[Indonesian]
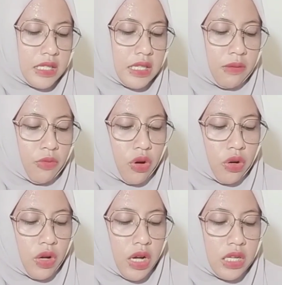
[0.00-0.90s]
Saya mohon
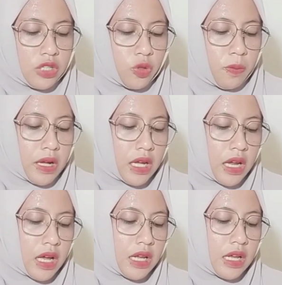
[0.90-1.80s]
doanya
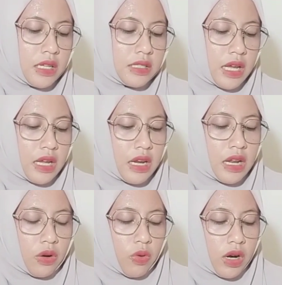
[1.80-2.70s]
supaya saya
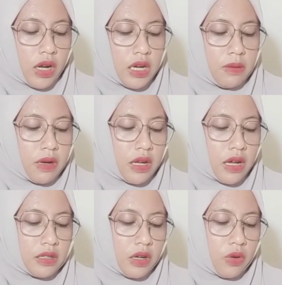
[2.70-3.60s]
dan keluarga
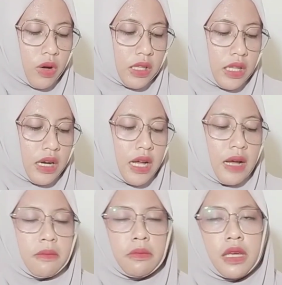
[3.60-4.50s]
diberikan kekuatan.
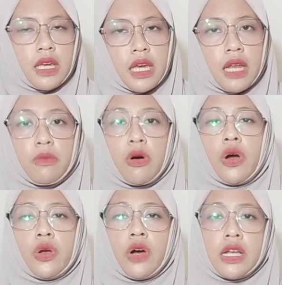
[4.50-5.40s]
Amin.
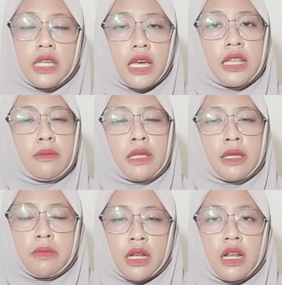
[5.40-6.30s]
Mohon doanya ya
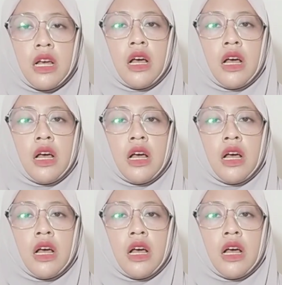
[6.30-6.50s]
teman-teman